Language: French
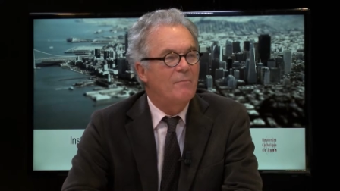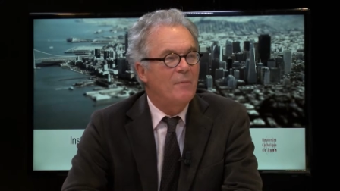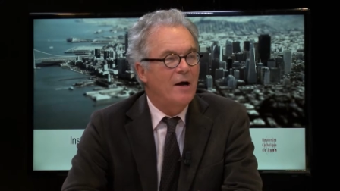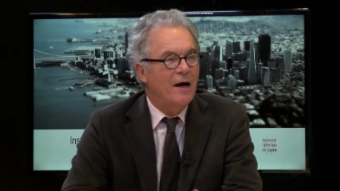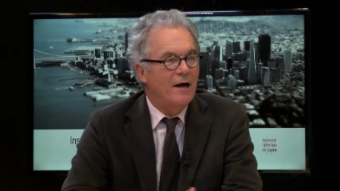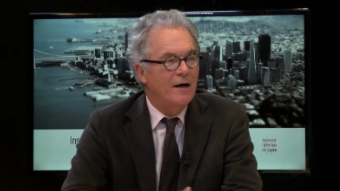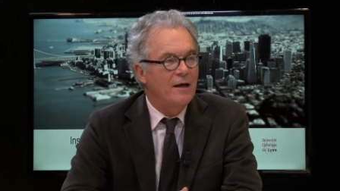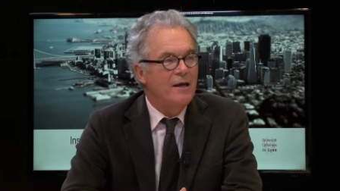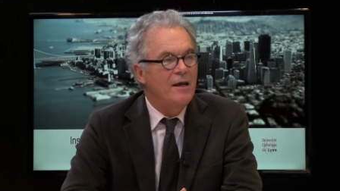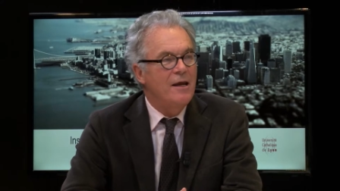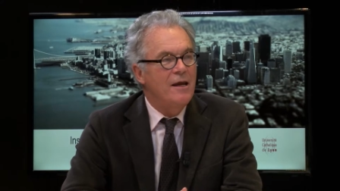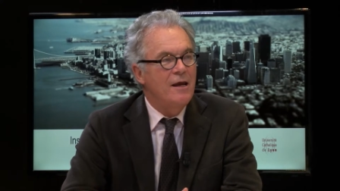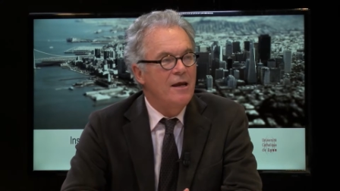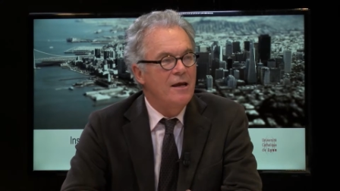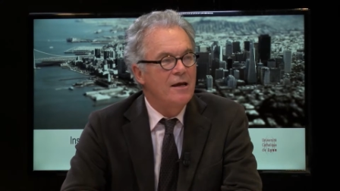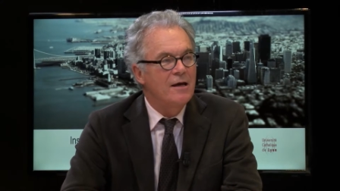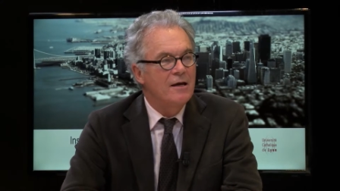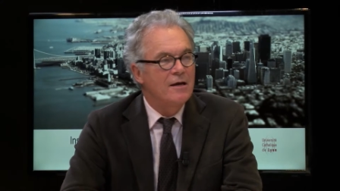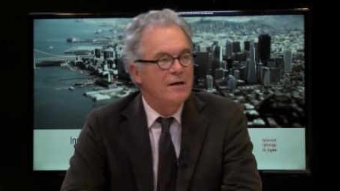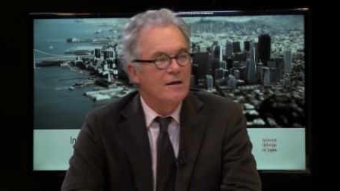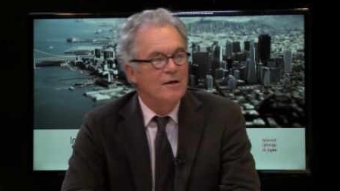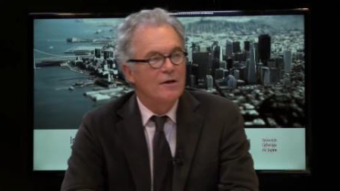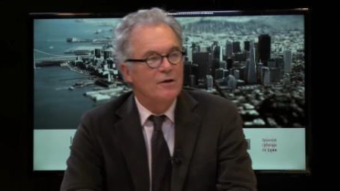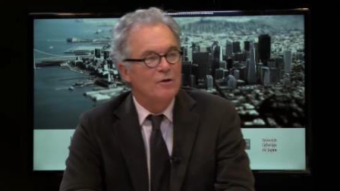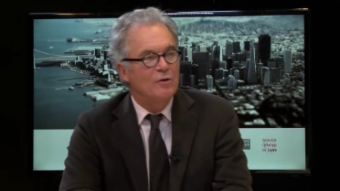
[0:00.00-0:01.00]

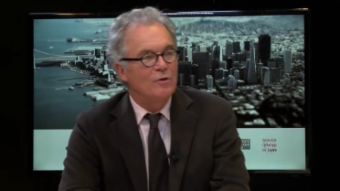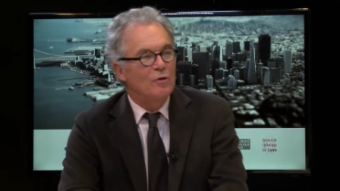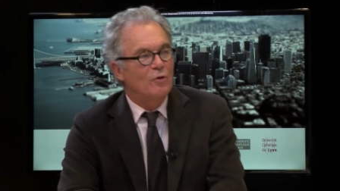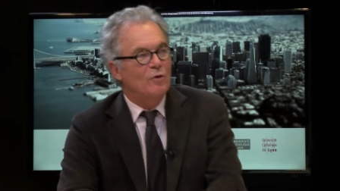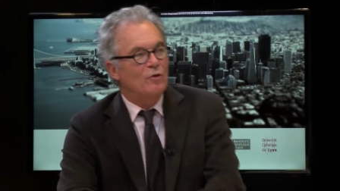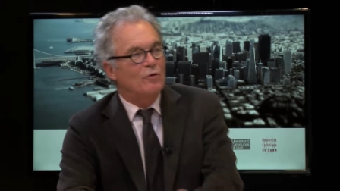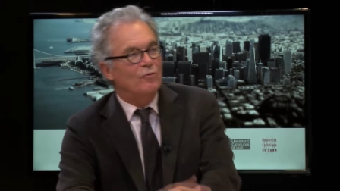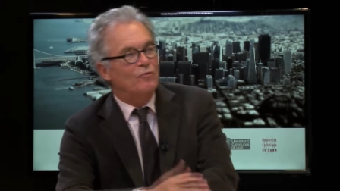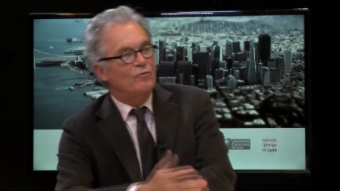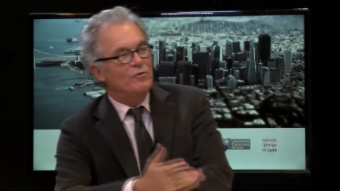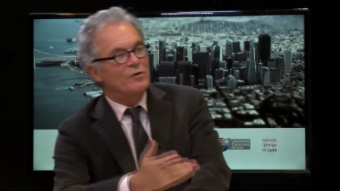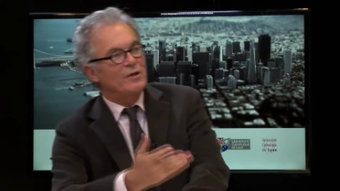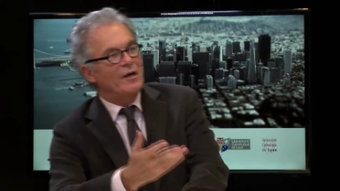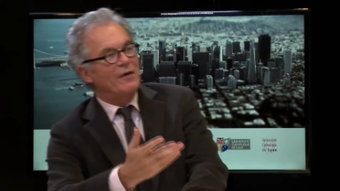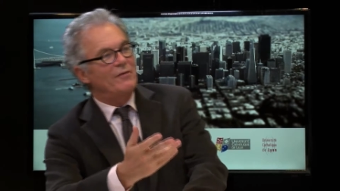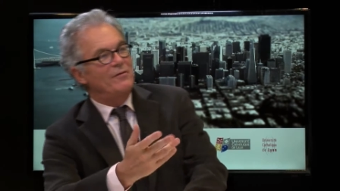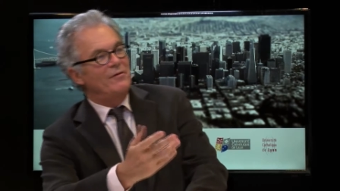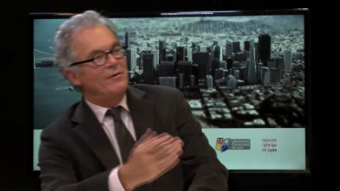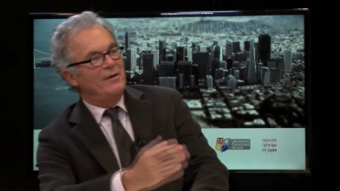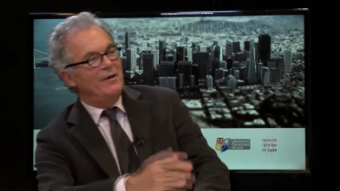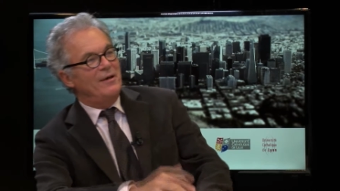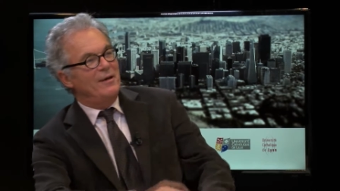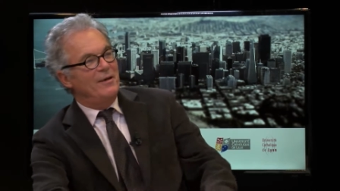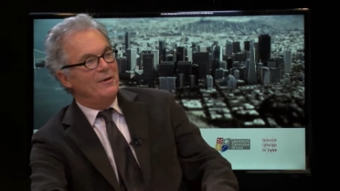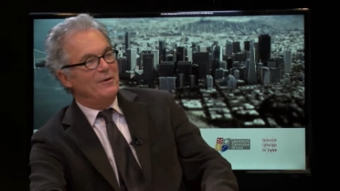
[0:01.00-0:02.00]
Marie. Donc vous
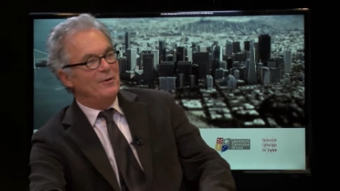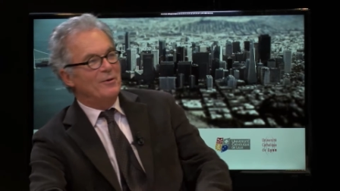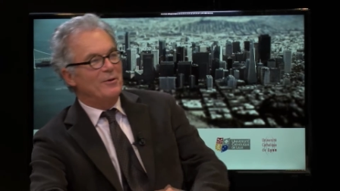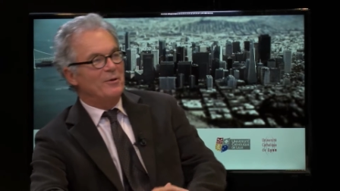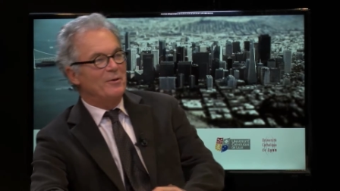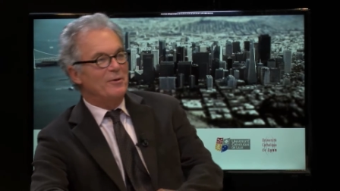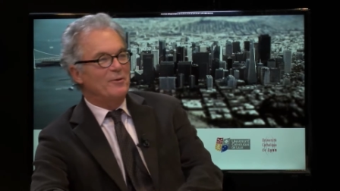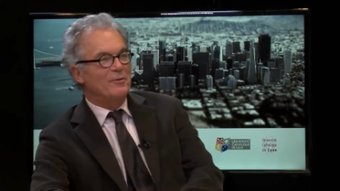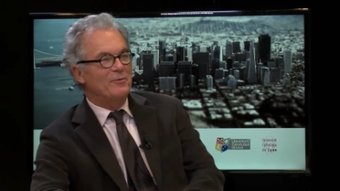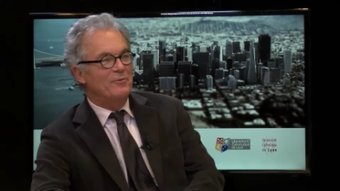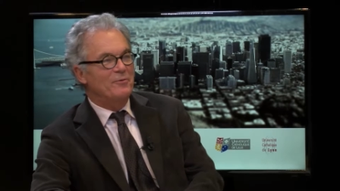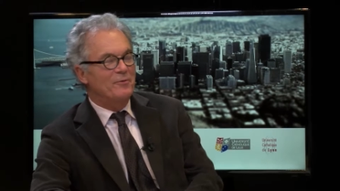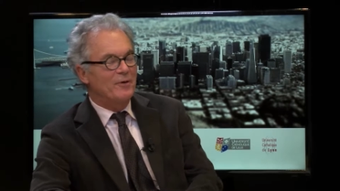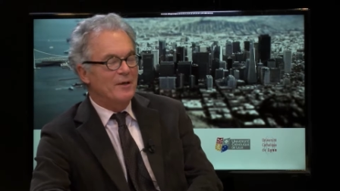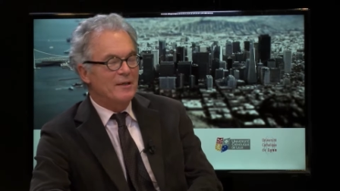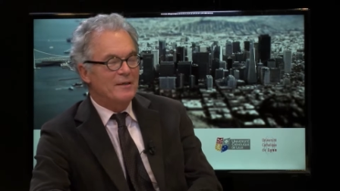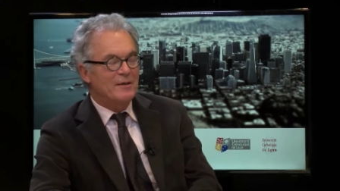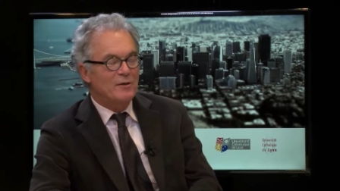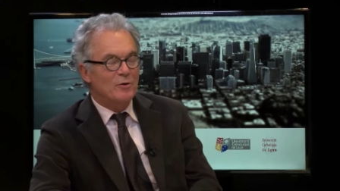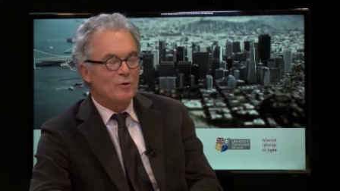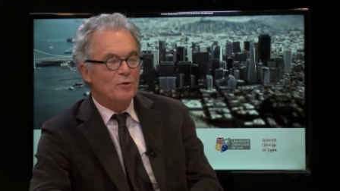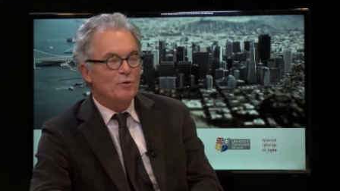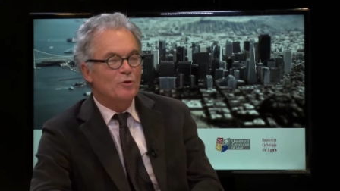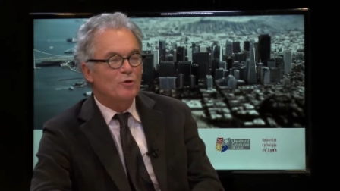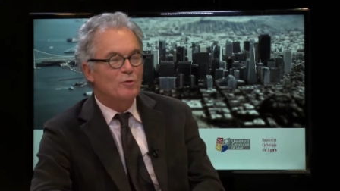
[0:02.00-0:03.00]
avez euh, fait
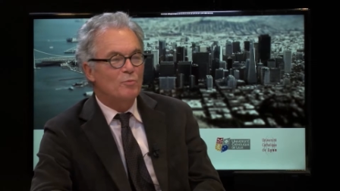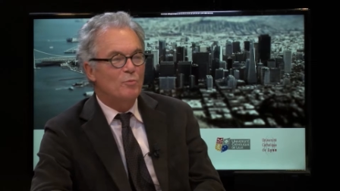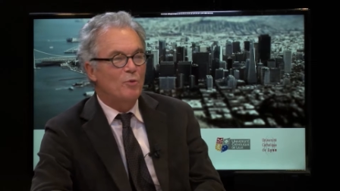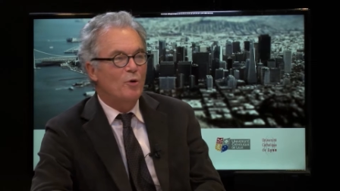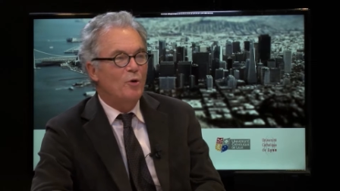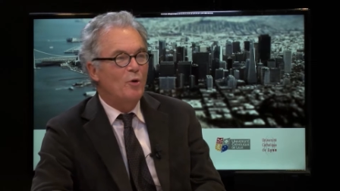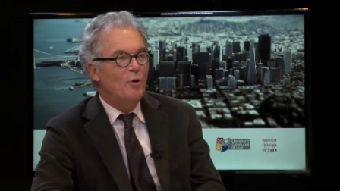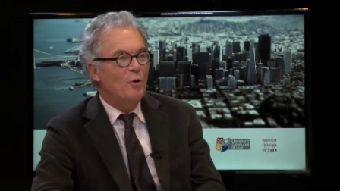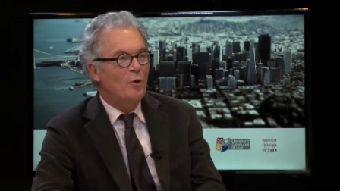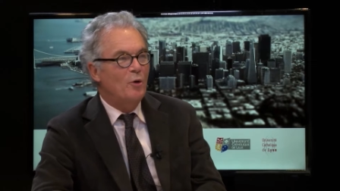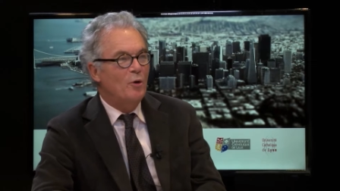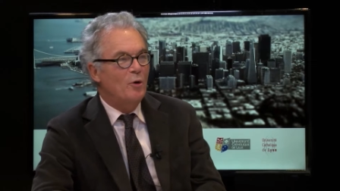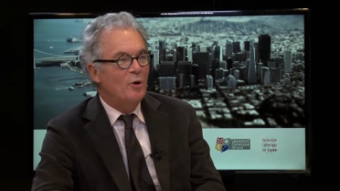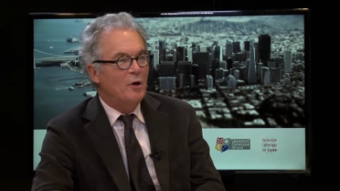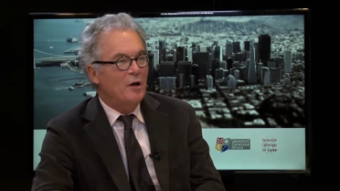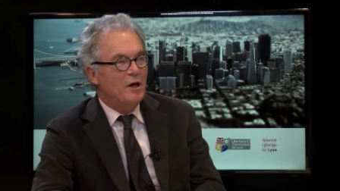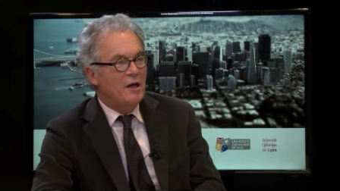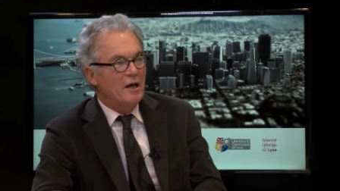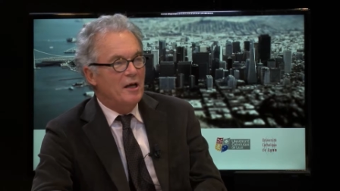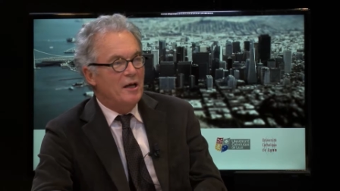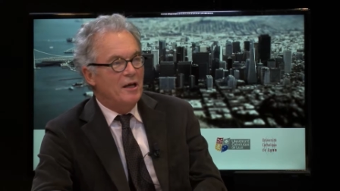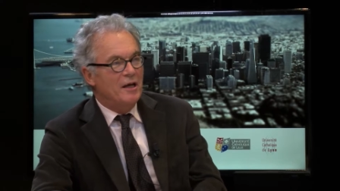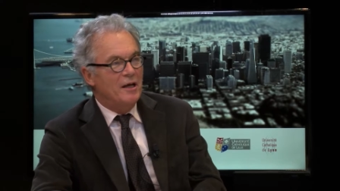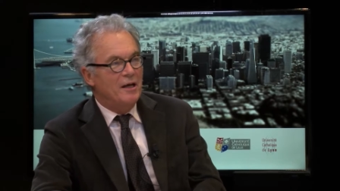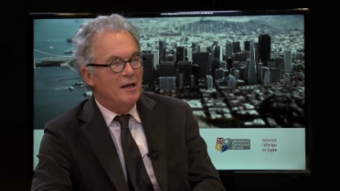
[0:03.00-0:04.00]
Sciences Po
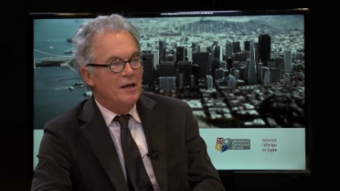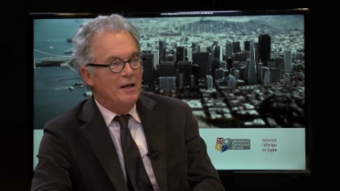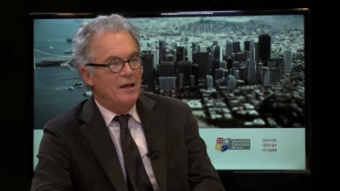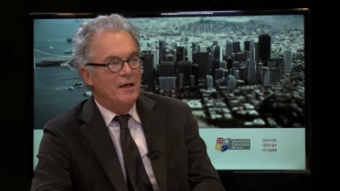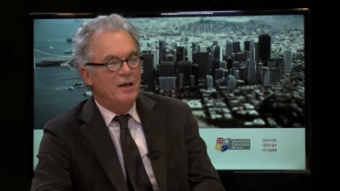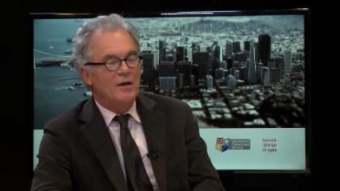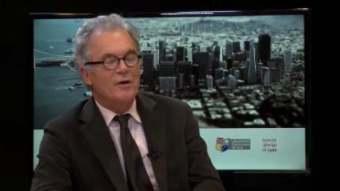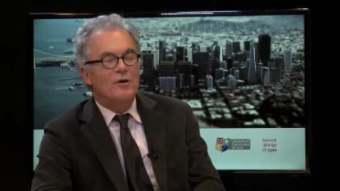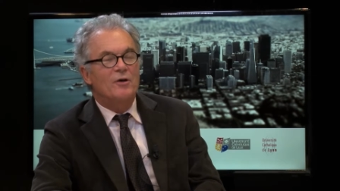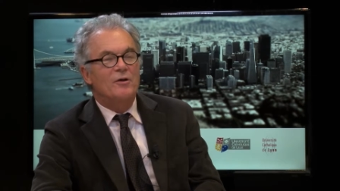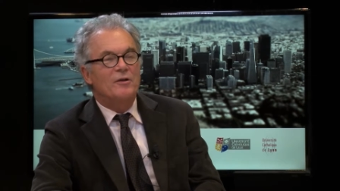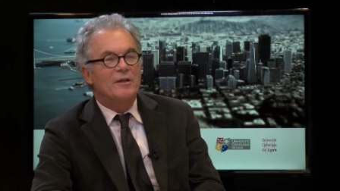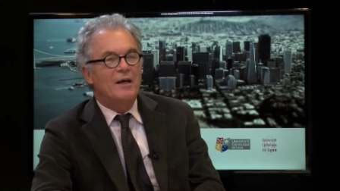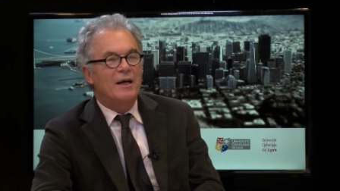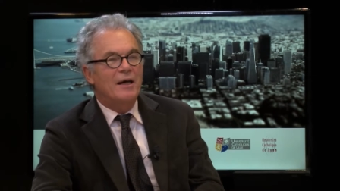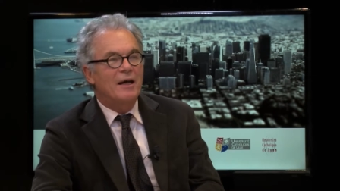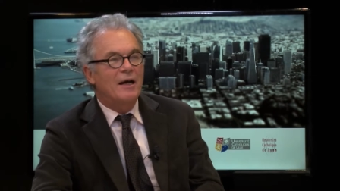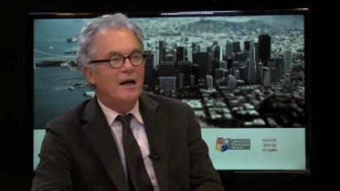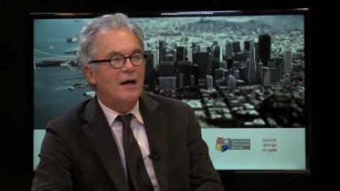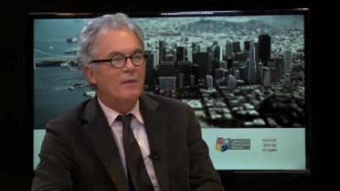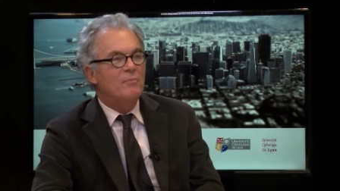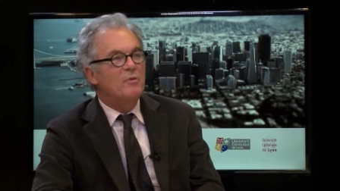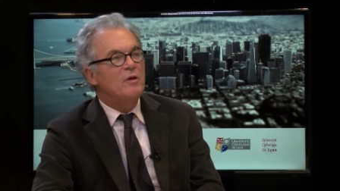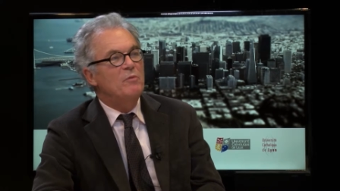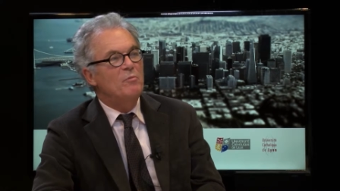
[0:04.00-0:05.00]
et euh,
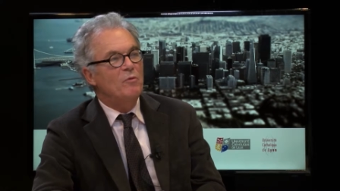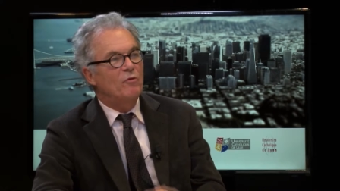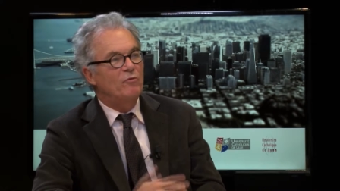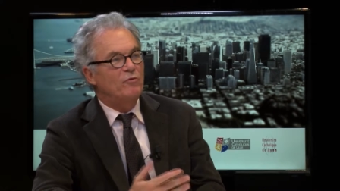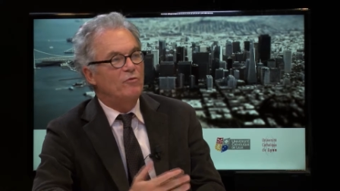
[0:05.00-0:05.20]
très rapidement